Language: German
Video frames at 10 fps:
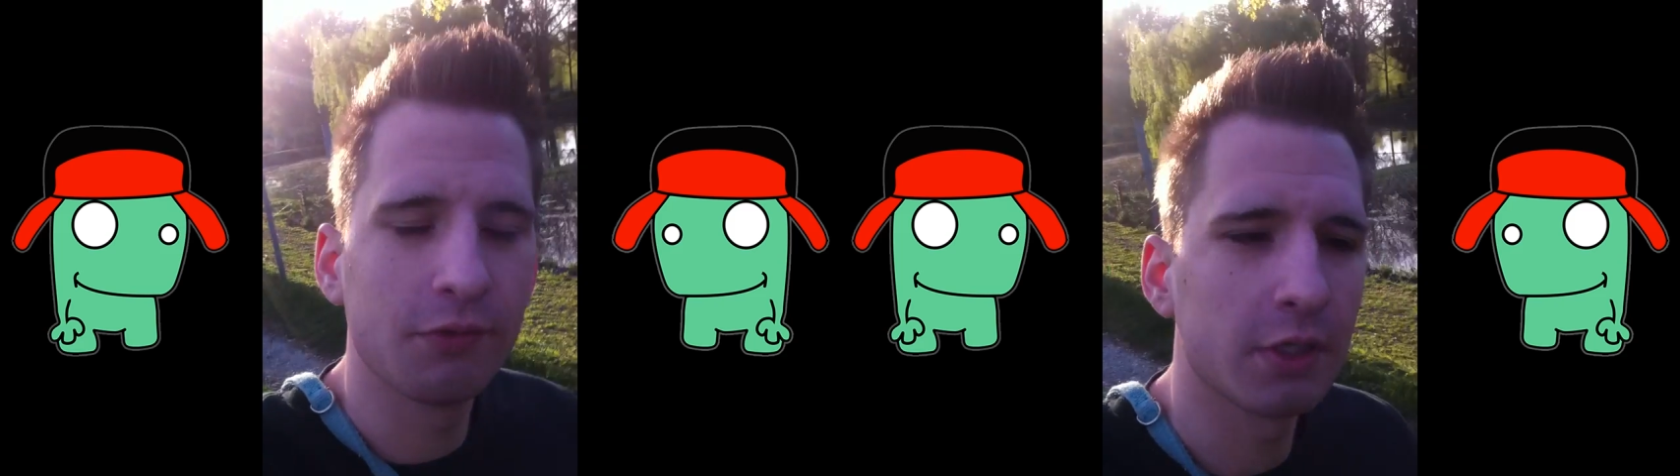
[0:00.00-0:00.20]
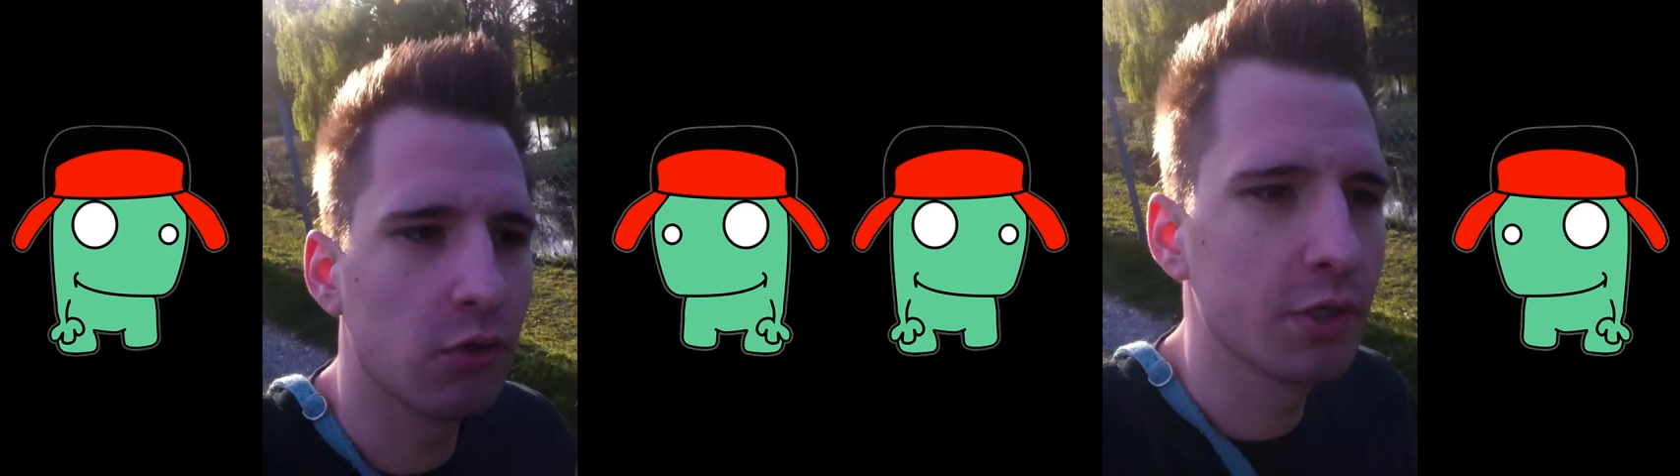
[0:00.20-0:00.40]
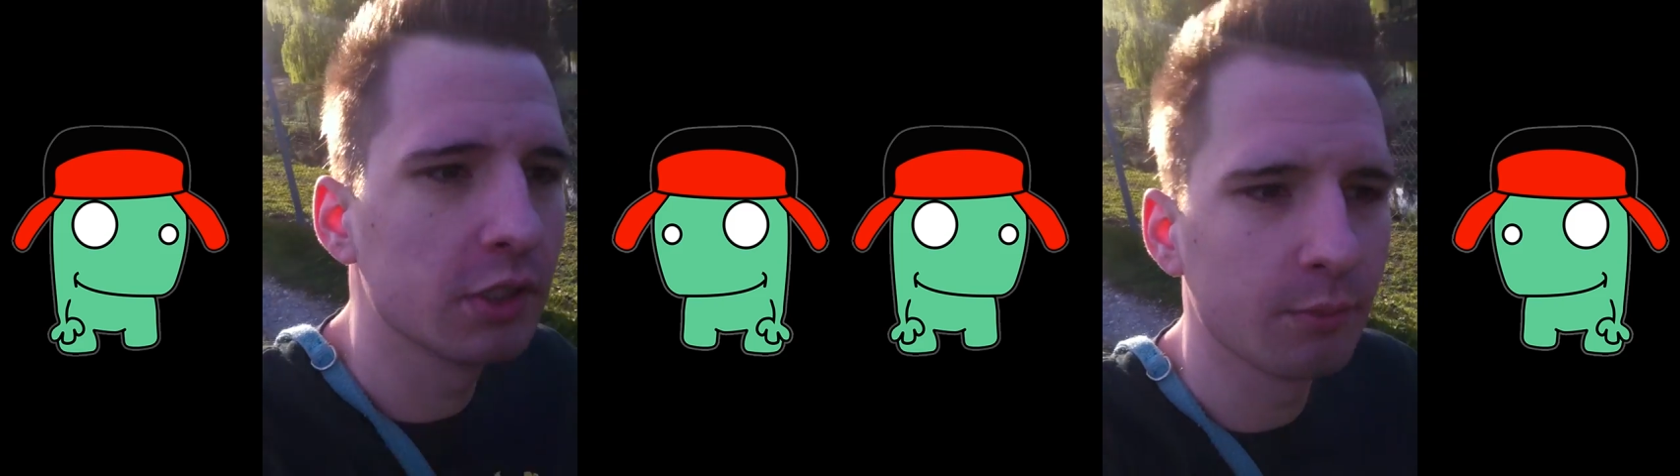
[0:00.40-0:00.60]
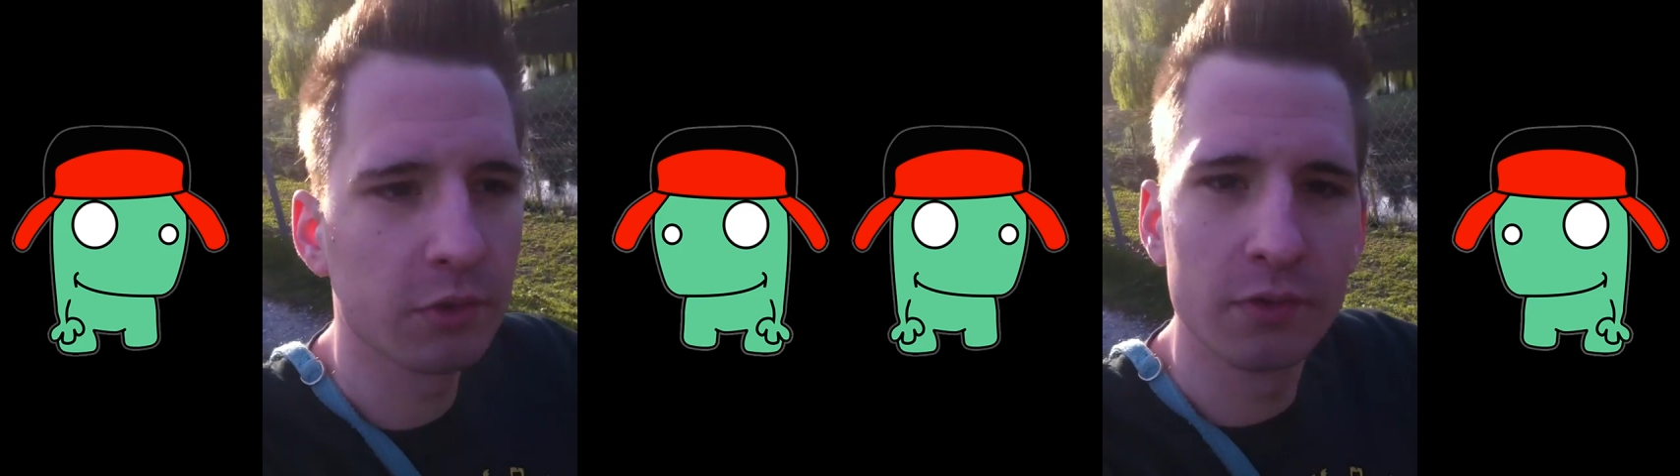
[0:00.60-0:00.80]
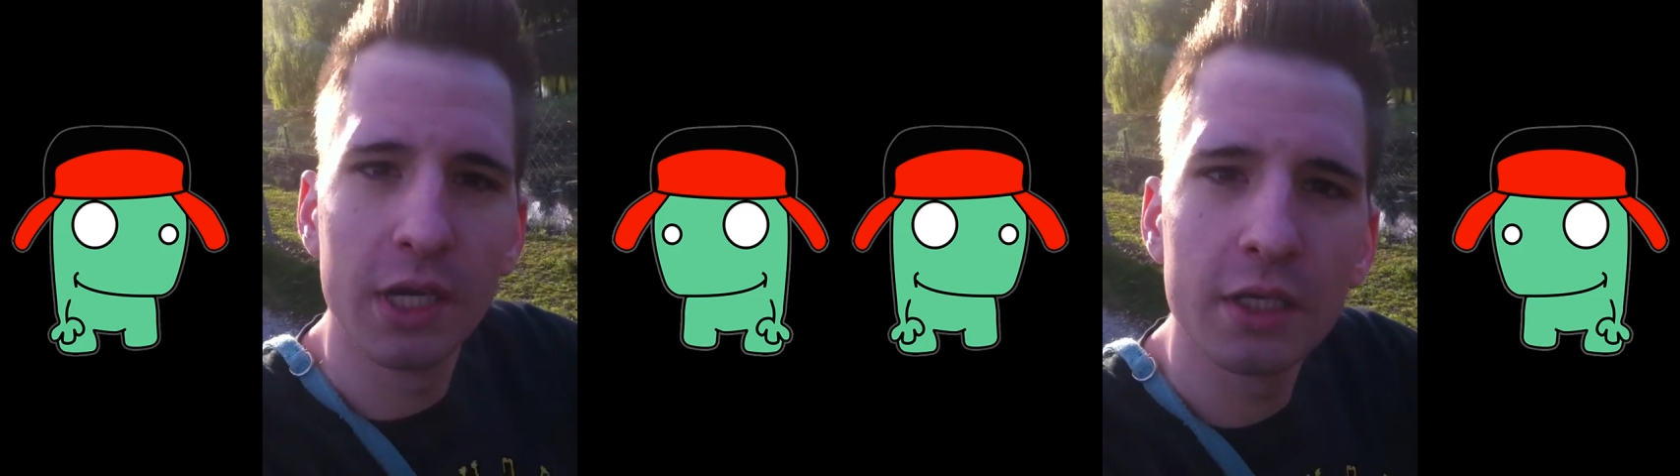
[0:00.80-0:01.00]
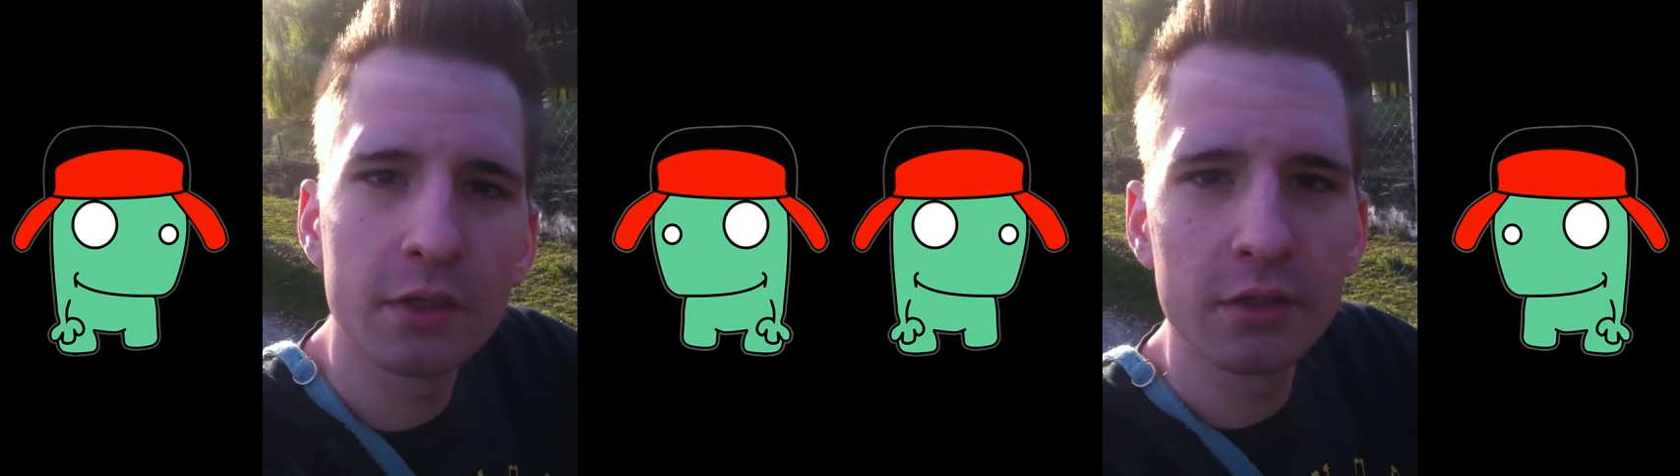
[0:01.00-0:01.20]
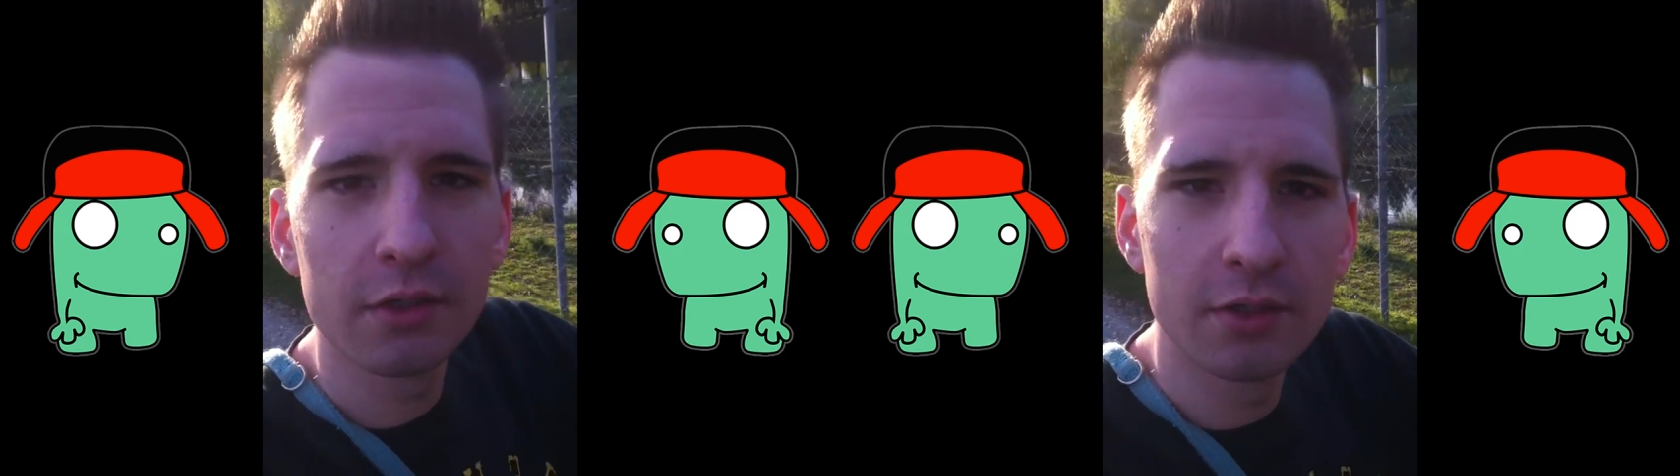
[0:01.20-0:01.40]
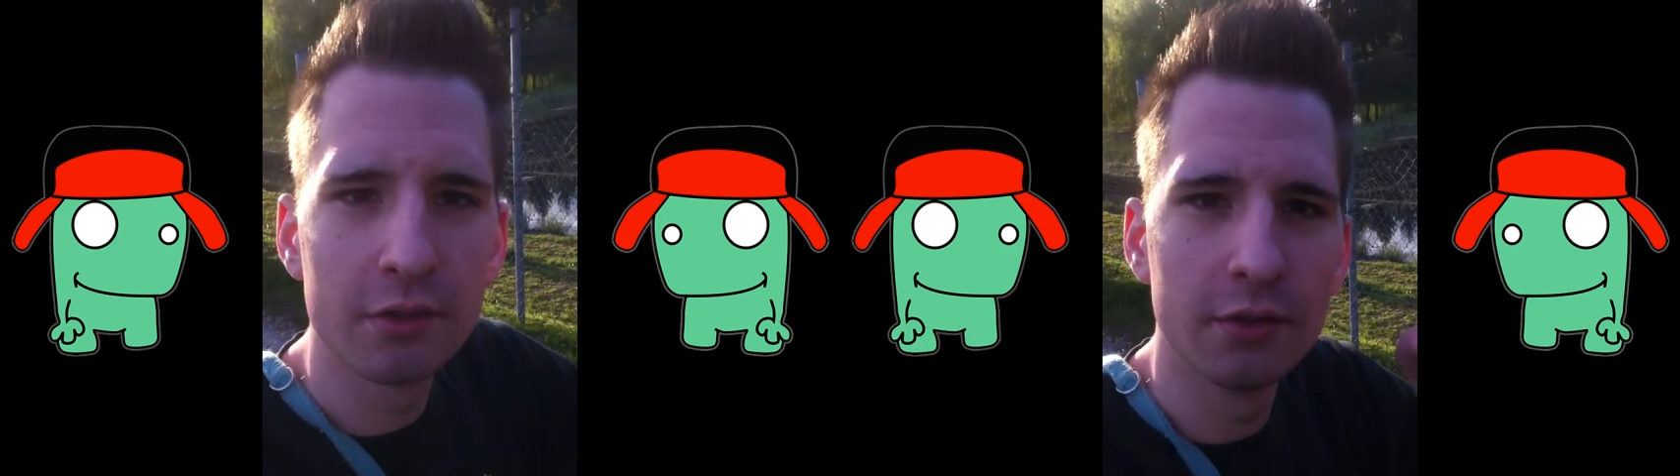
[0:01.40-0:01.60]
Ich werde auch hier nochmal so einen Link
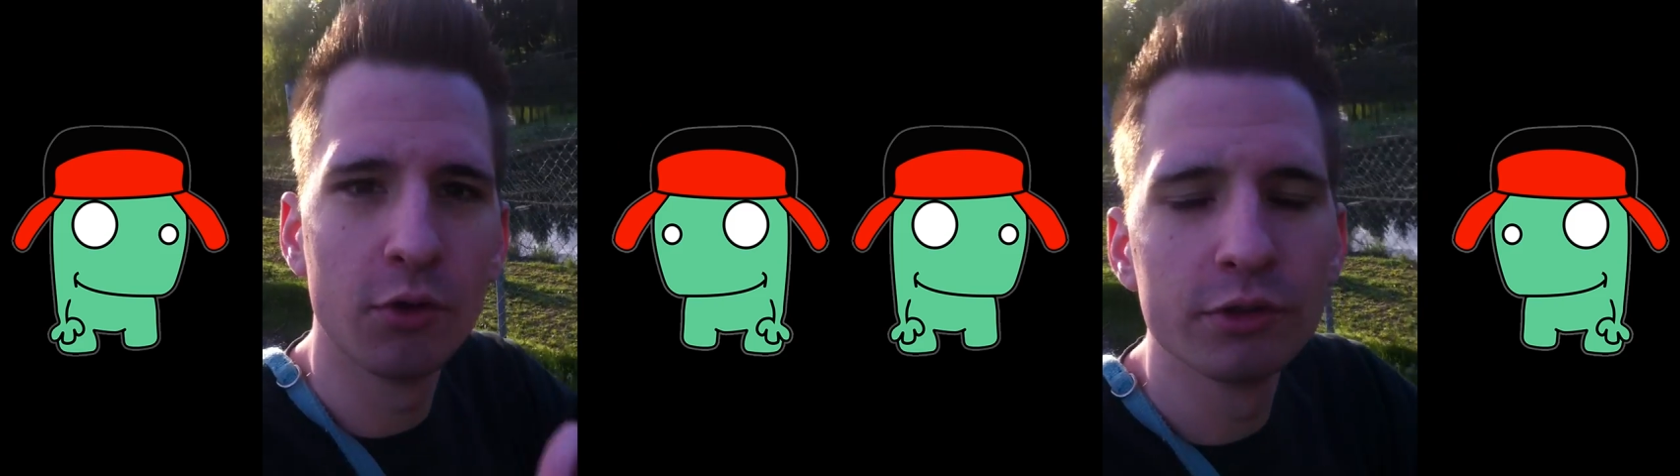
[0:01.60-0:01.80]
äh,